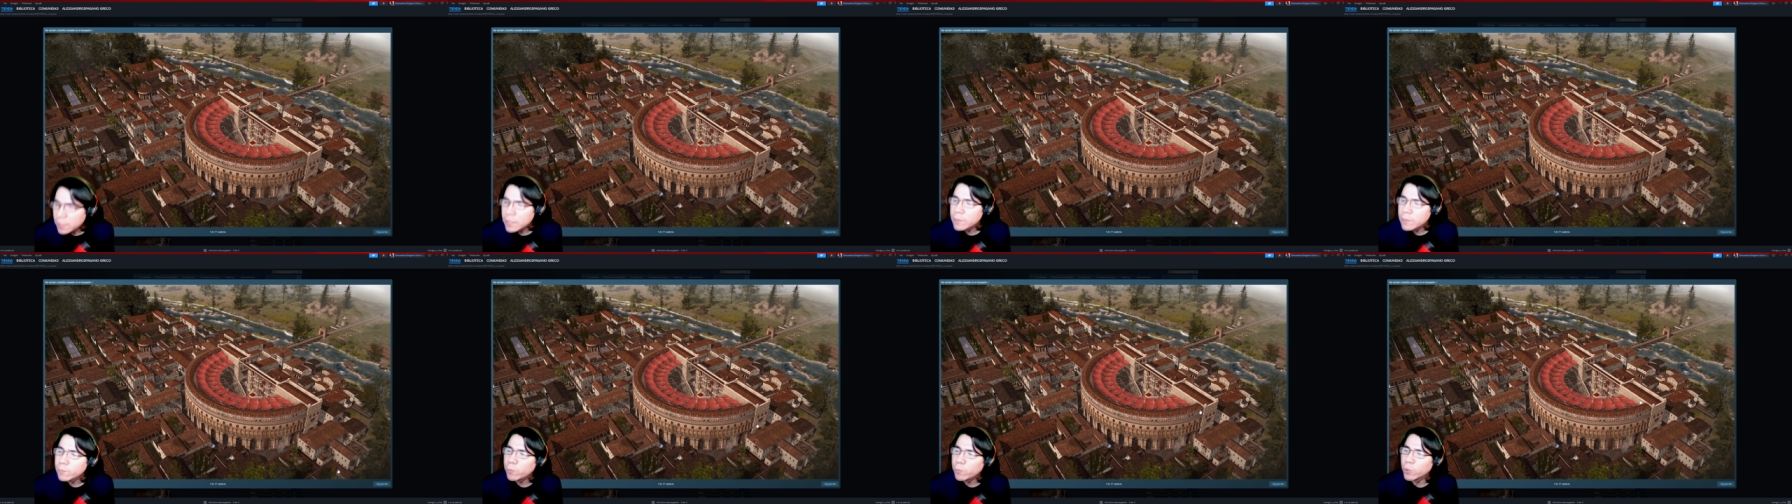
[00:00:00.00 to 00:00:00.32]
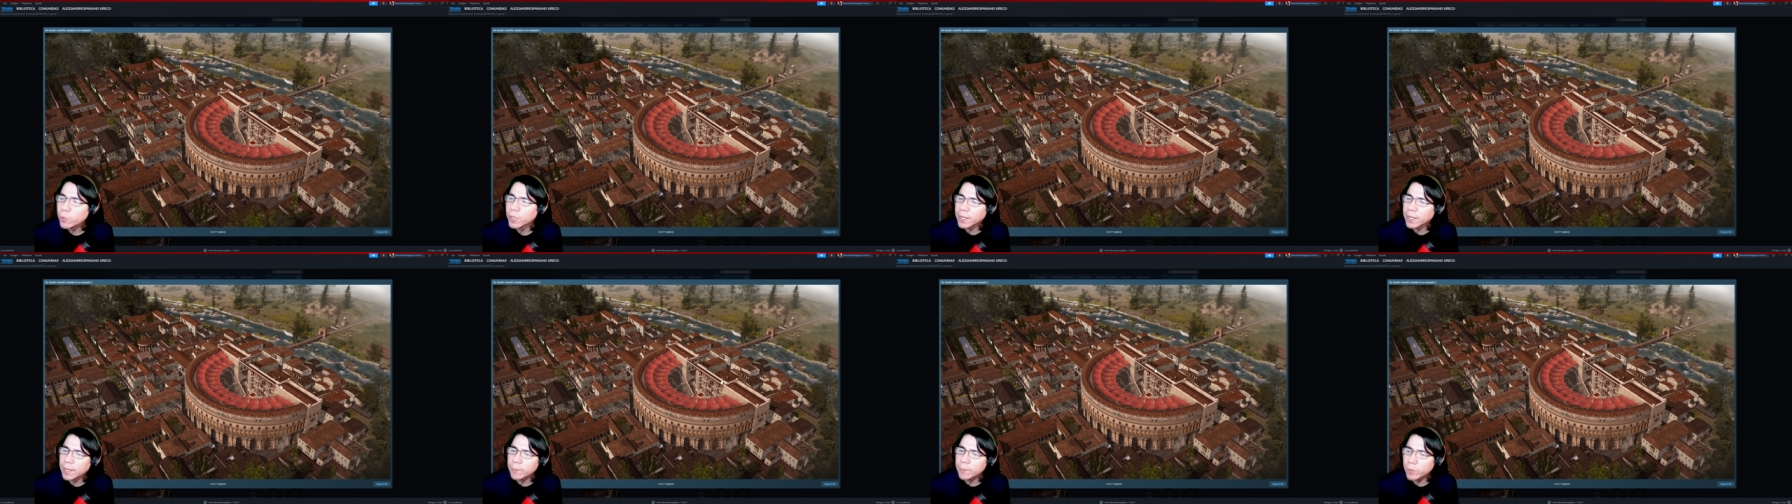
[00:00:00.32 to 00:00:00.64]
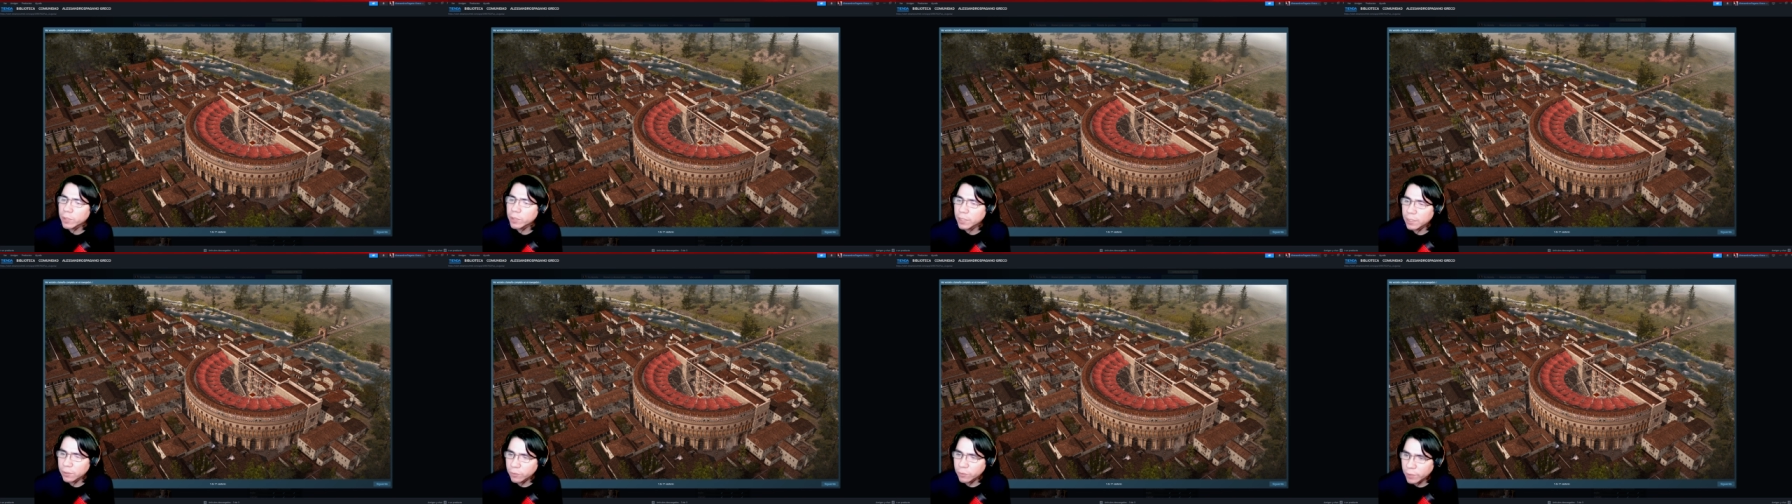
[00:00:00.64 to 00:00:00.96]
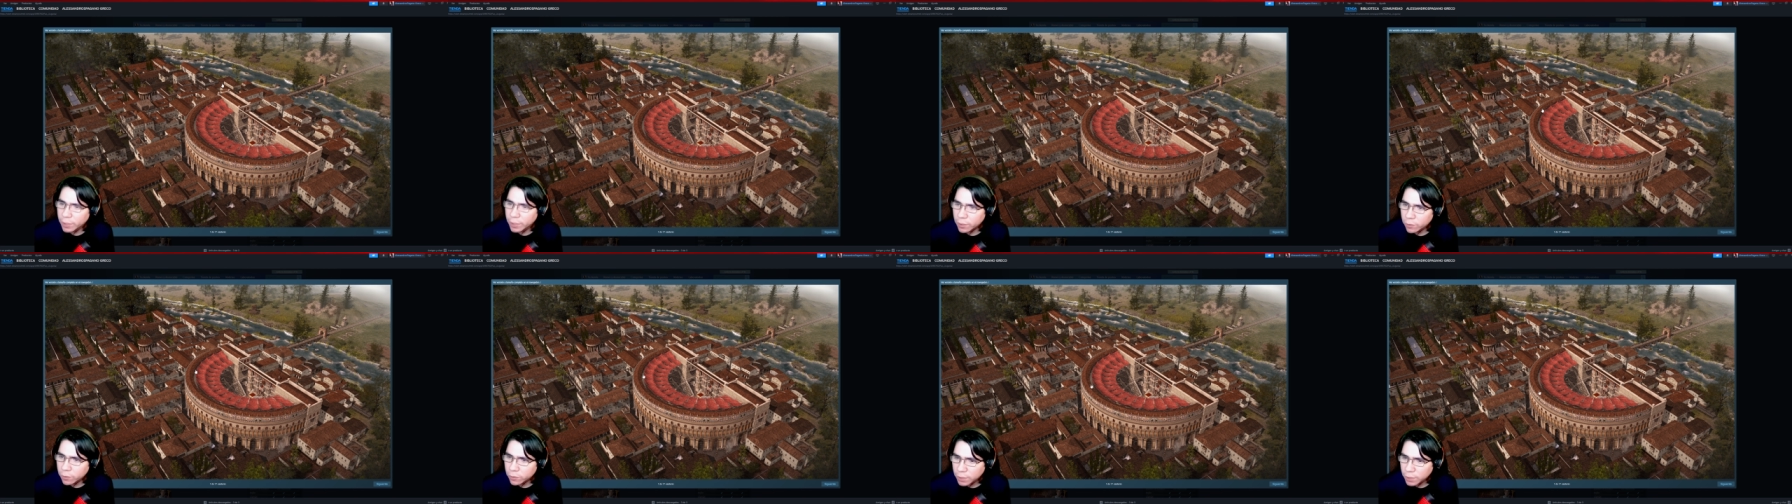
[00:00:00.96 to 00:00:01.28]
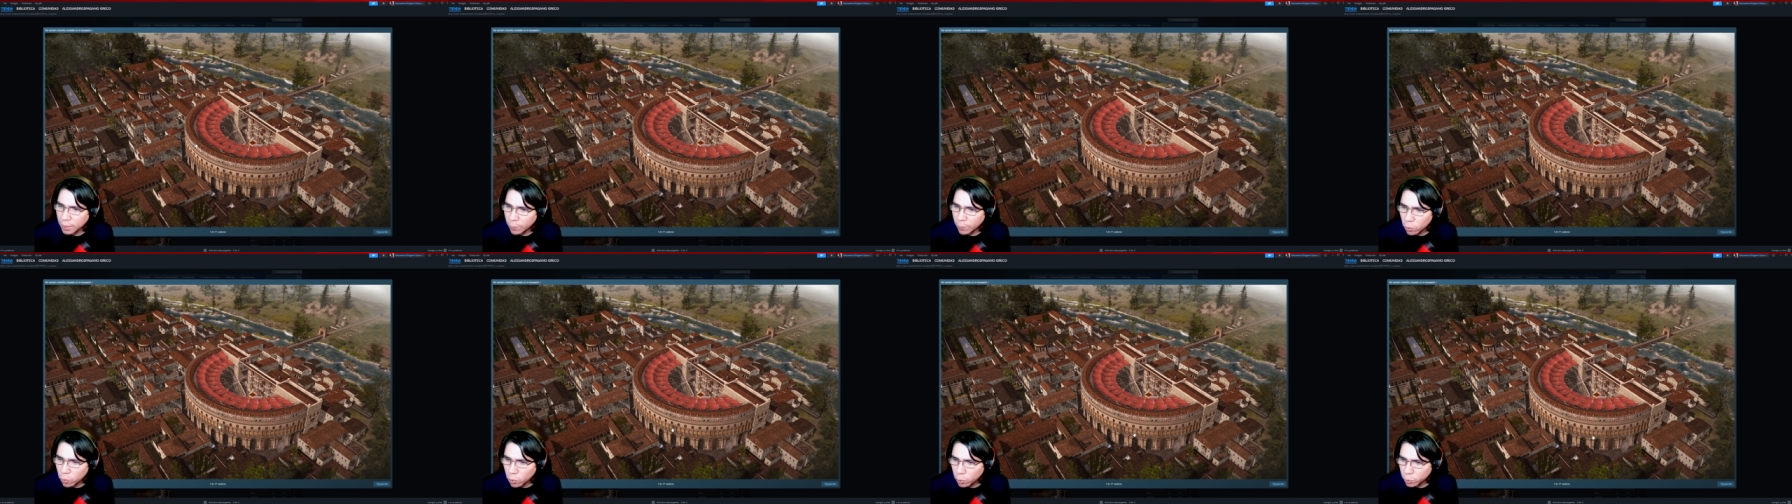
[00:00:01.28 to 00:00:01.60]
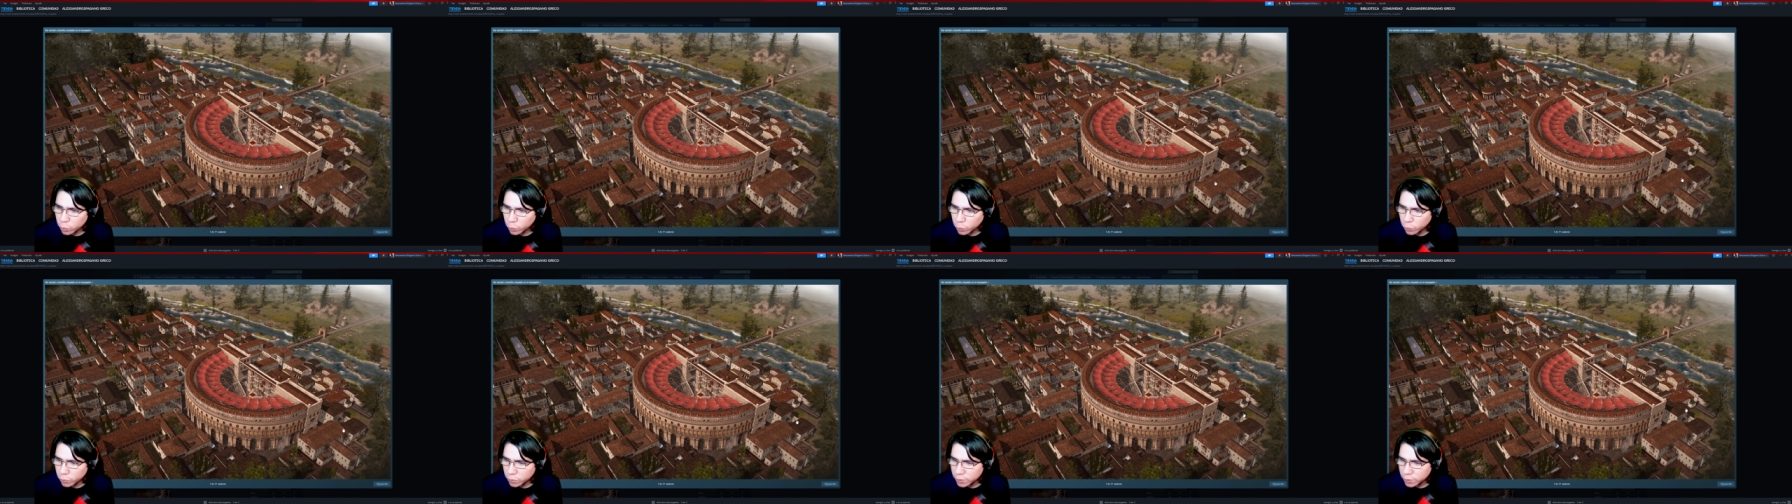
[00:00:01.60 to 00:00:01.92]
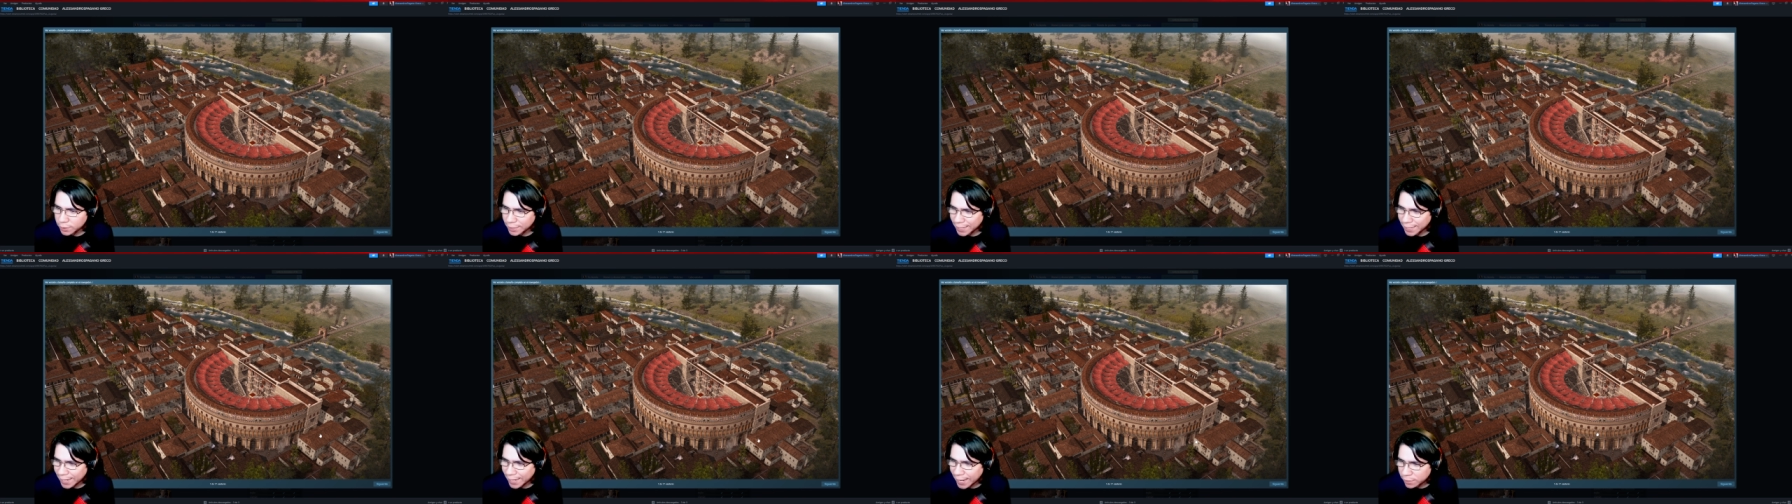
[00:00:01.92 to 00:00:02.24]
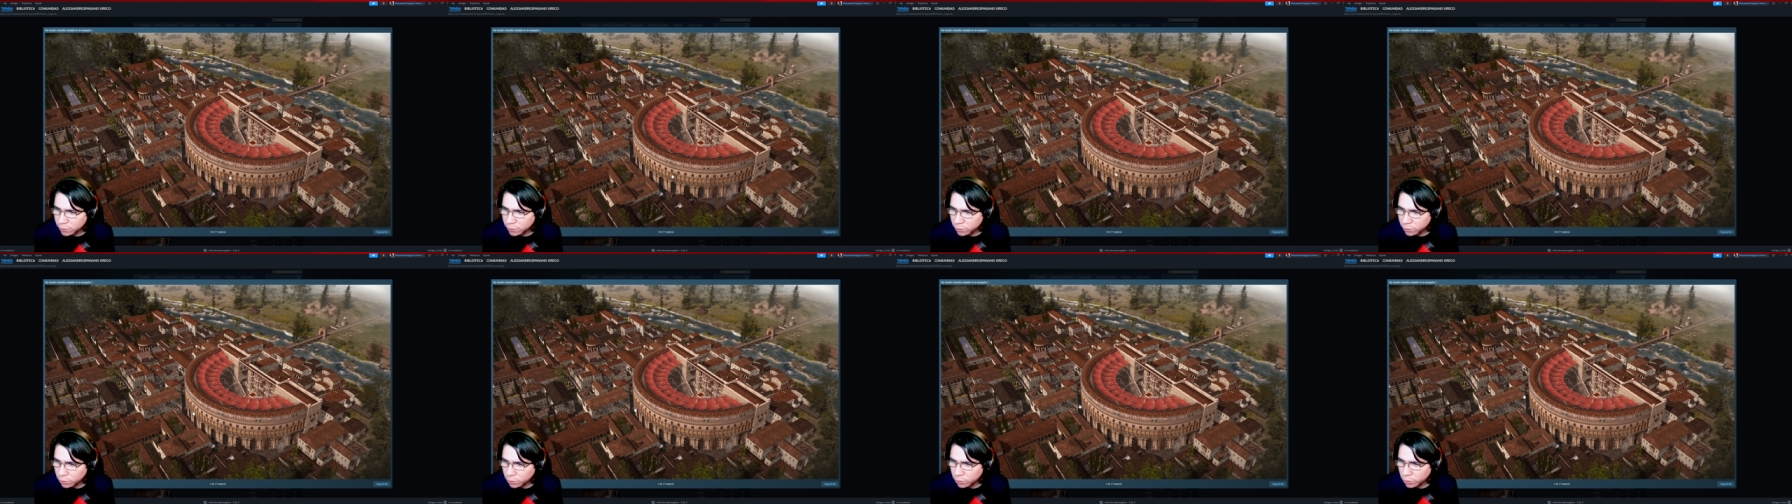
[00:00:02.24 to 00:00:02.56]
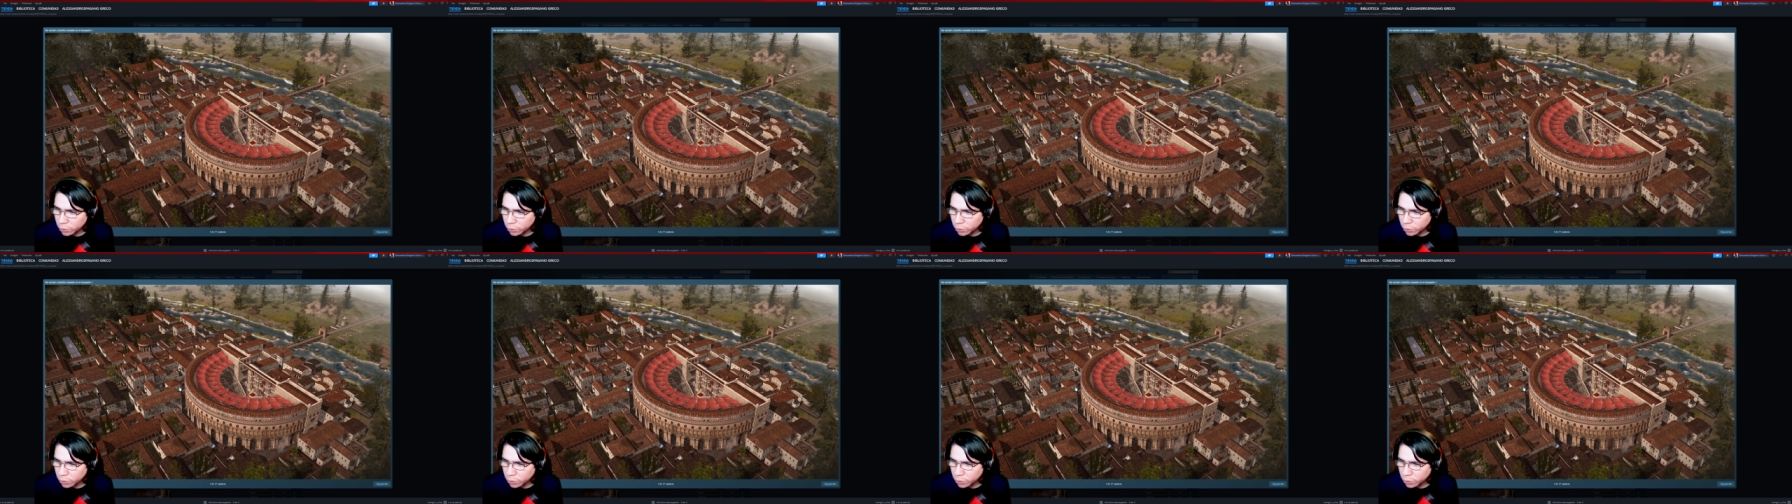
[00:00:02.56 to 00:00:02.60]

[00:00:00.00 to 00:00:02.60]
Por ejemplo, aquí nos encontramos con un teatro